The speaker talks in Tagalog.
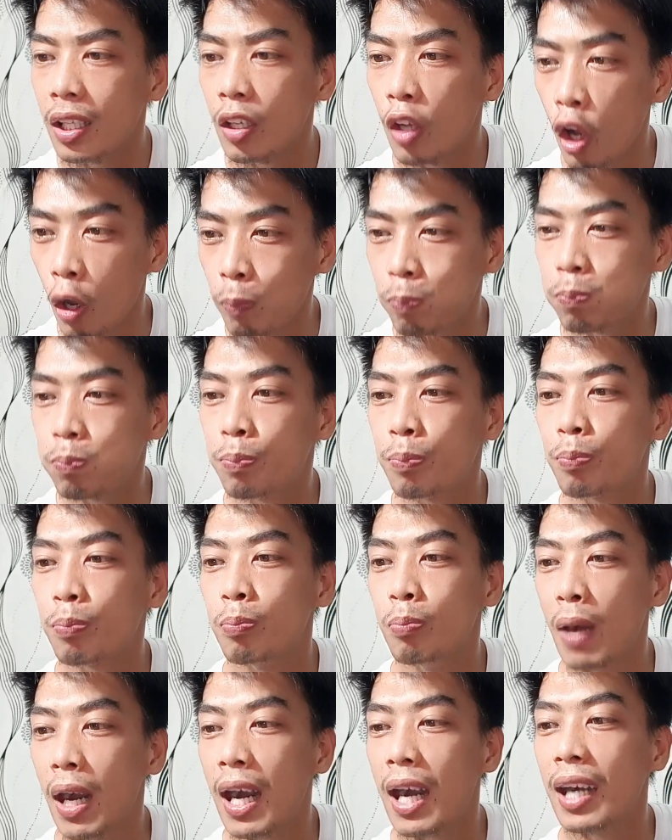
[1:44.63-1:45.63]
in off
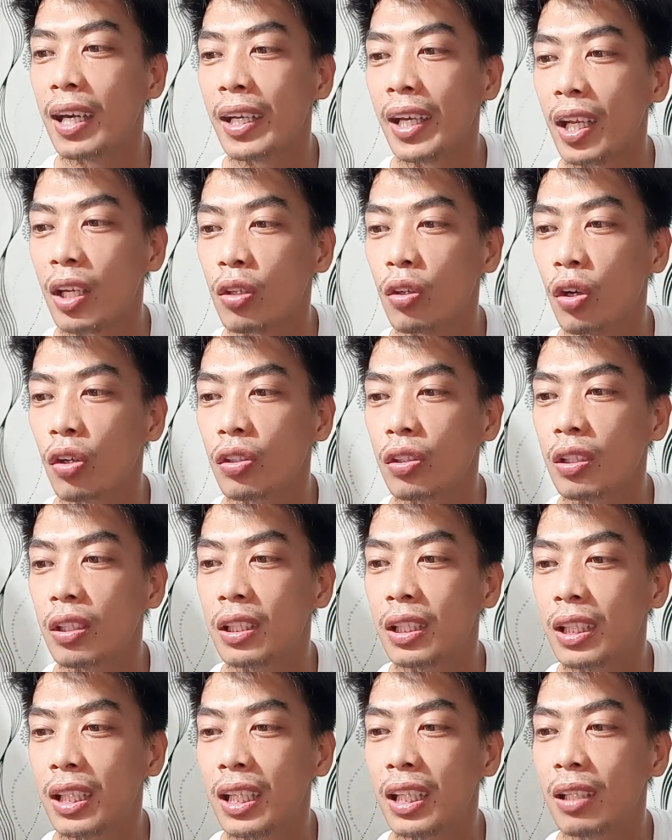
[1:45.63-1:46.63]
ba ang aircon
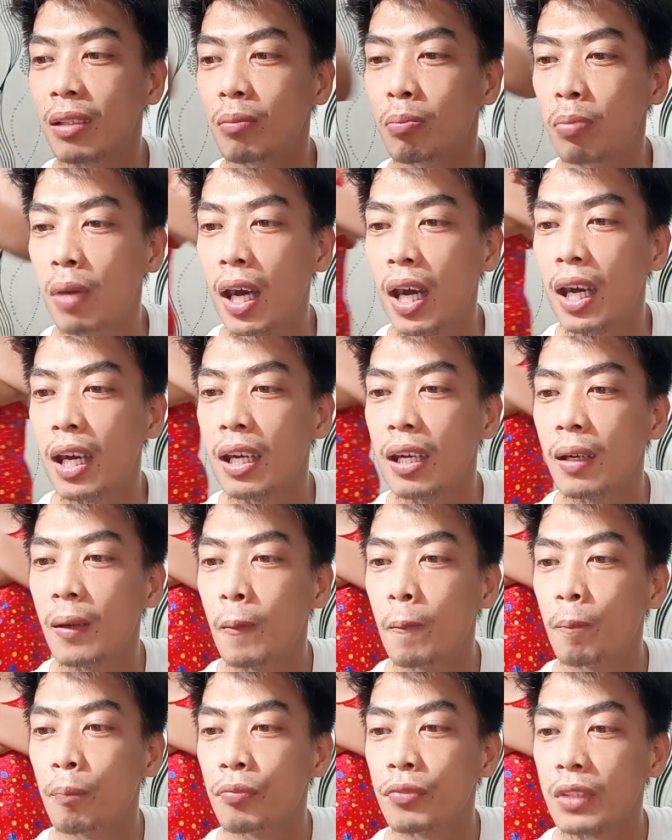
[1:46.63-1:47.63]
din ba
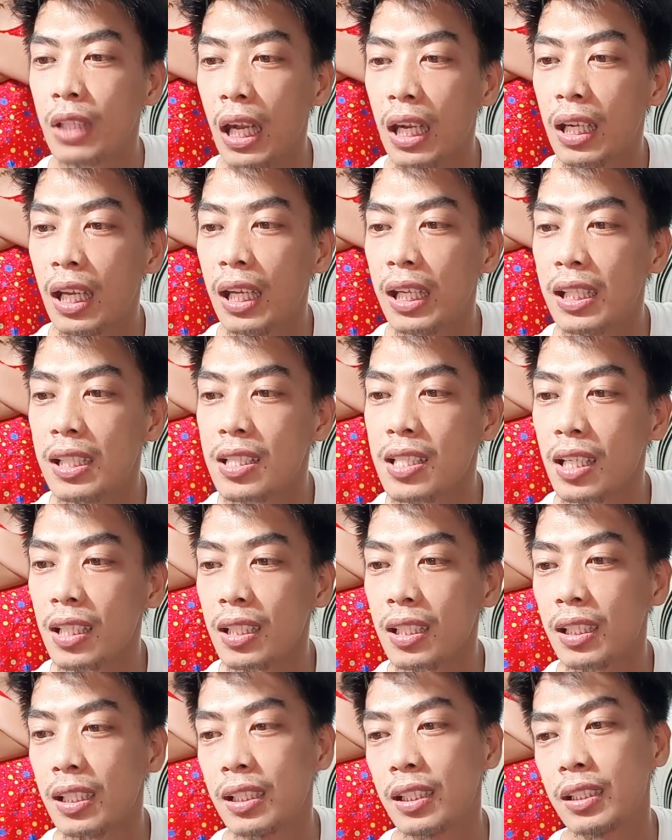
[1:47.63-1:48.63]
tanggalin
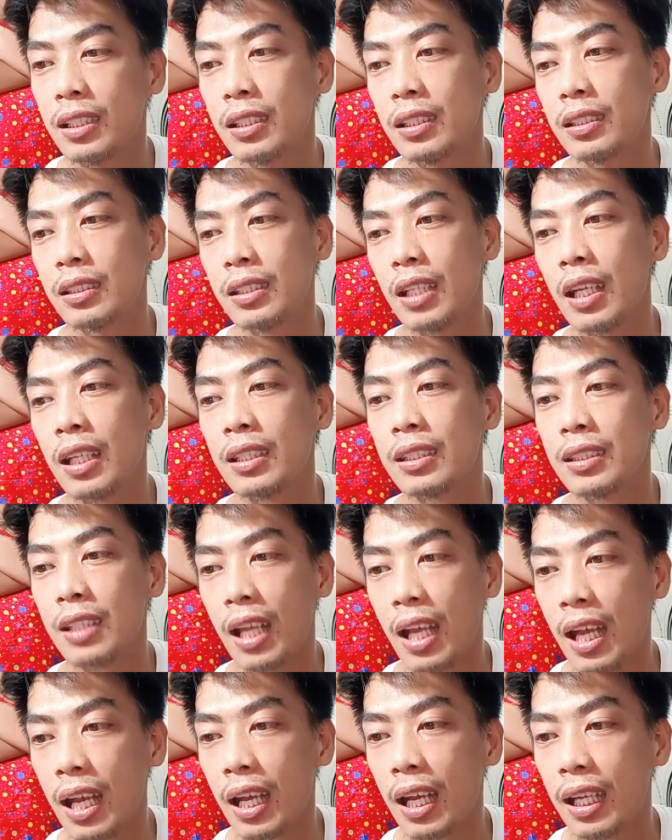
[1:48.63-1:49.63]
sa
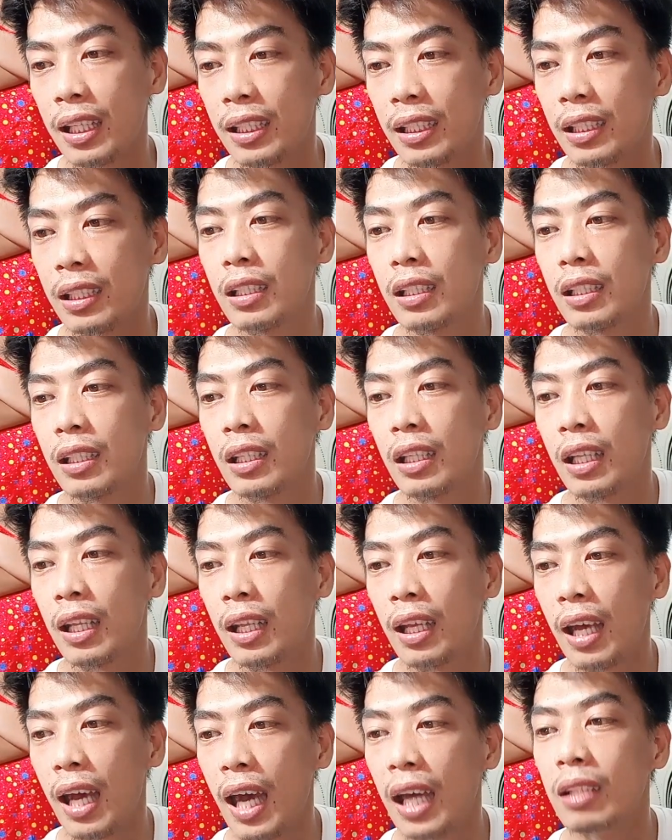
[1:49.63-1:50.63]
saksakan?
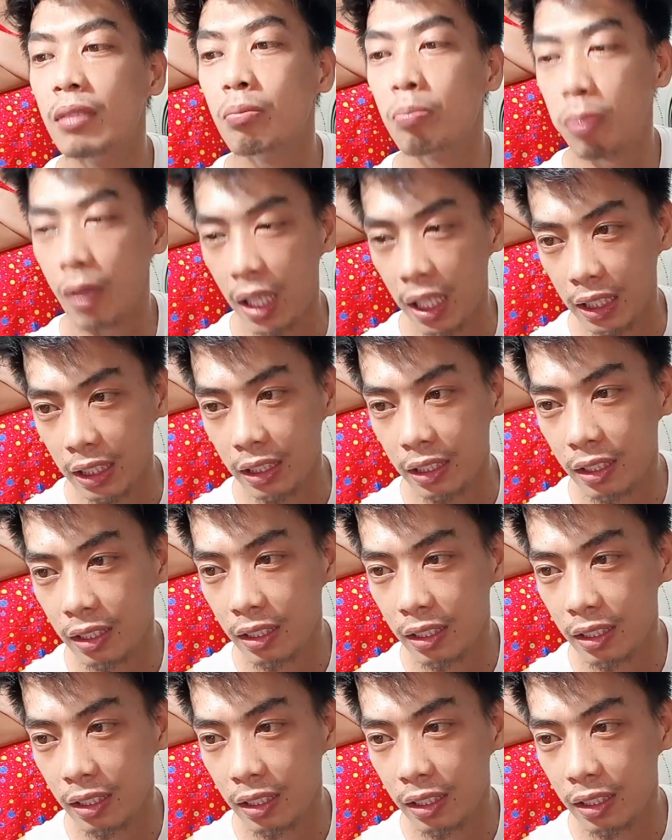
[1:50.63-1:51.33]
Unplug.